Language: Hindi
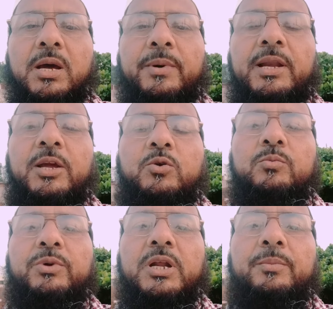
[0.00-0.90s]

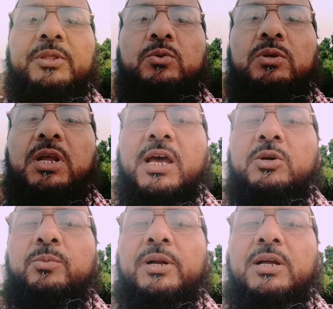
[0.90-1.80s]
अल्लाम वरहमल
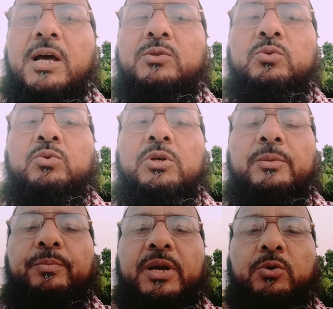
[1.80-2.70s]
वबरकत
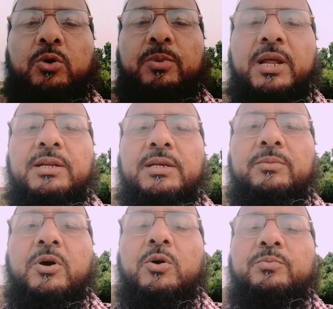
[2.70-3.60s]
मैं कुर्बानी के
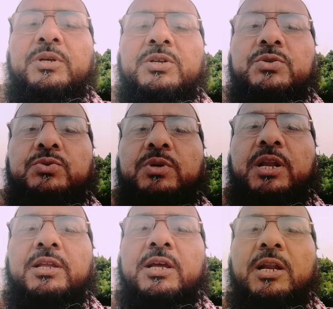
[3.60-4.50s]
बाबत में
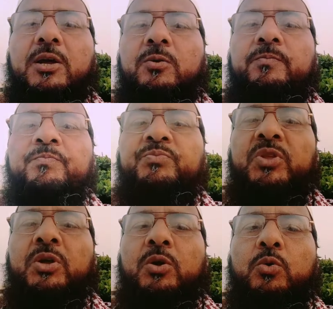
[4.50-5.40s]
सुनाने जा रहा हूँ
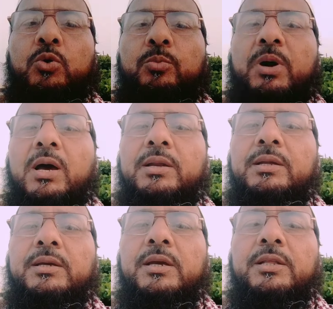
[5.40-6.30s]

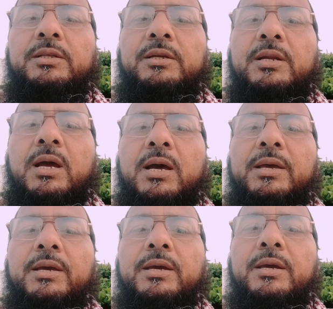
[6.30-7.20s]
कुर्बानी के दिन
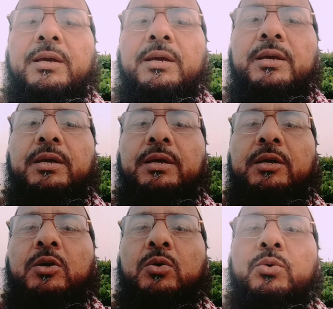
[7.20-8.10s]
आए
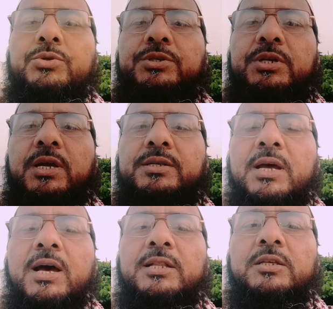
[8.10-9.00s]
खुशियाँ
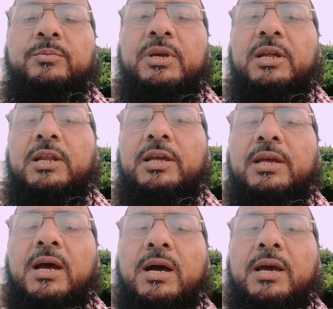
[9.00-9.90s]
साथ में ले
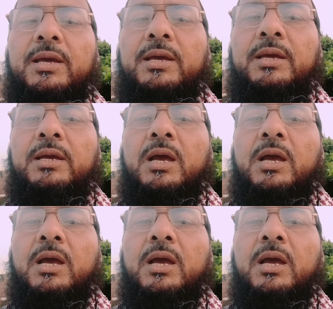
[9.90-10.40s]
आए